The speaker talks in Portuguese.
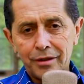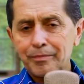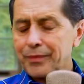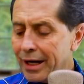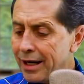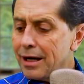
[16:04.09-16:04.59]
não.
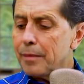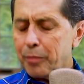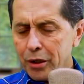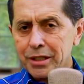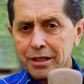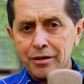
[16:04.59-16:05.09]
Tá,
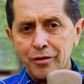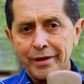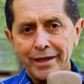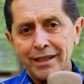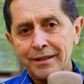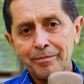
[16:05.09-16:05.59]
pode
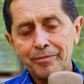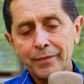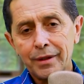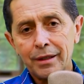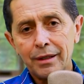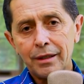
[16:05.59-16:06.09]
ignorar.
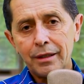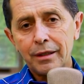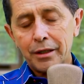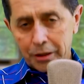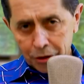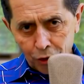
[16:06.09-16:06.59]

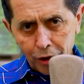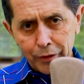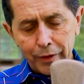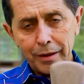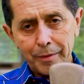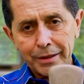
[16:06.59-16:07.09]

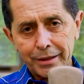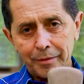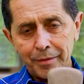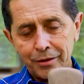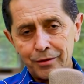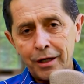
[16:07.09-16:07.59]
Ignora o
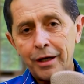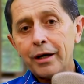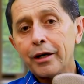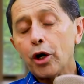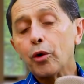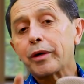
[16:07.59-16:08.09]
arrebatamento.
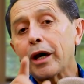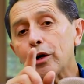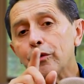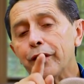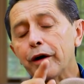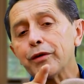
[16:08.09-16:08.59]
Eu
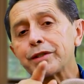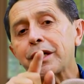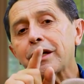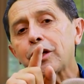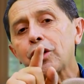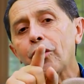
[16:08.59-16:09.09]
quero ver
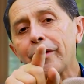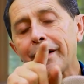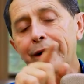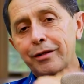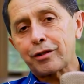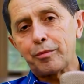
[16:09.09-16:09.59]
você
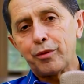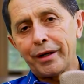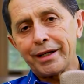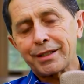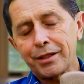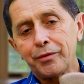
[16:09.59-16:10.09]
ignorar a
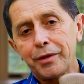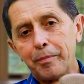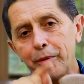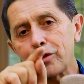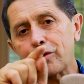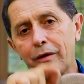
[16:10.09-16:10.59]
tribulação
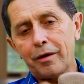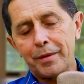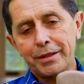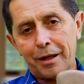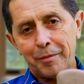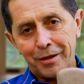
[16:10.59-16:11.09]
depois que o
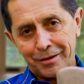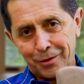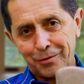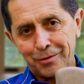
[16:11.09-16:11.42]
arrebatamento